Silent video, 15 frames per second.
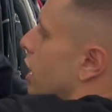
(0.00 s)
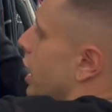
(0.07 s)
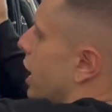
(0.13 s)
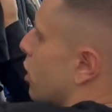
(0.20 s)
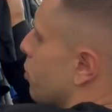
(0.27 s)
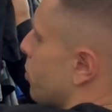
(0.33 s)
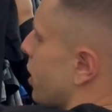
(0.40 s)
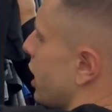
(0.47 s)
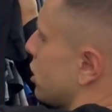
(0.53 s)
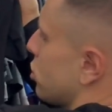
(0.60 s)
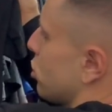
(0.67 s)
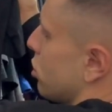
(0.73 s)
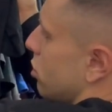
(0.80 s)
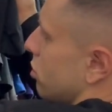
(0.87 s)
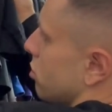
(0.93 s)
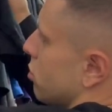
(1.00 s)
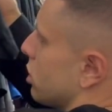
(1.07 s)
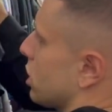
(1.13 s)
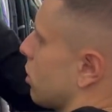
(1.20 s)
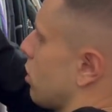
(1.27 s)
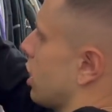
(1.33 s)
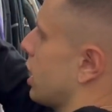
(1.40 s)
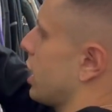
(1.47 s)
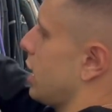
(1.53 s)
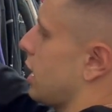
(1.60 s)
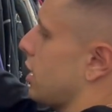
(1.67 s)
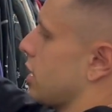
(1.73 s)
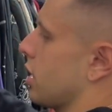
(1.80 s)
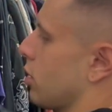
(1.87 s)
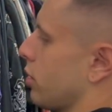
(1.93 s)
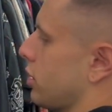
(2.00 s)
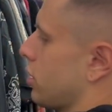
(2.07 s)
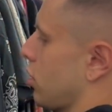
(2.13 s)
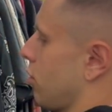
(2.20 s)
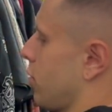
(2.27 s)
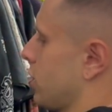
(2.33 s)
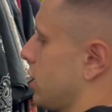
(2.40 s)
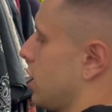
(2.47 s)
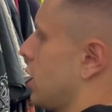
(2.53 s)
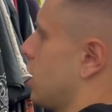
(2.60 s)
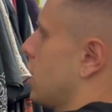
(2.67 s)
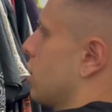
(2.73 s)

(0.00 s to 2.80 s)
Aaron Preston, questa qua carina, anche questa l'ho fatta